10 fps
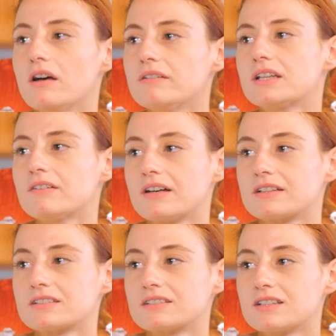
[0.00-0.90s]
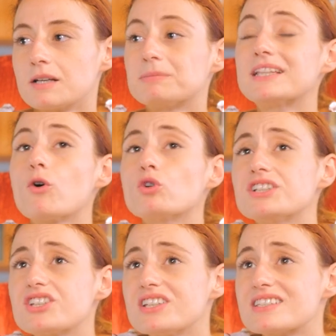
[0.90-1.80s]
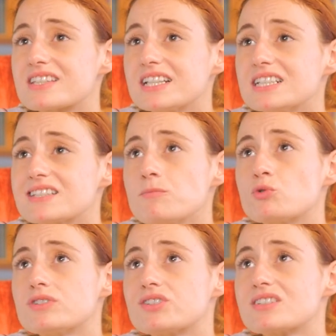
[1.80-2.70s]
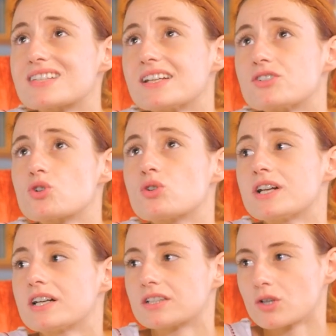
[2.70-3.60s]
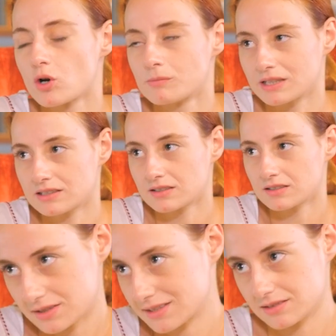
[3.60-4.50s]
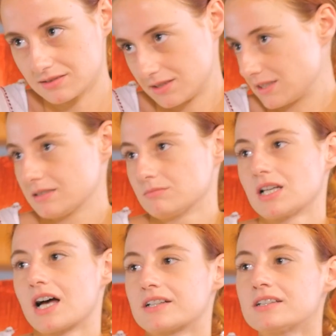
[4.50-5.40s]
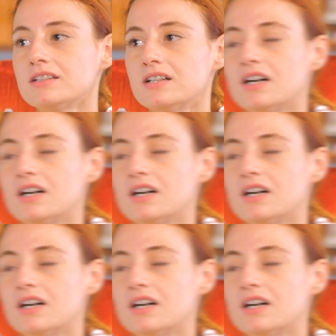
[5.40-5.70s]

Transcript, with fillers: Evet evet. bir de o işi istediysem o işi seyirci olarak da görmek is- isterim yani.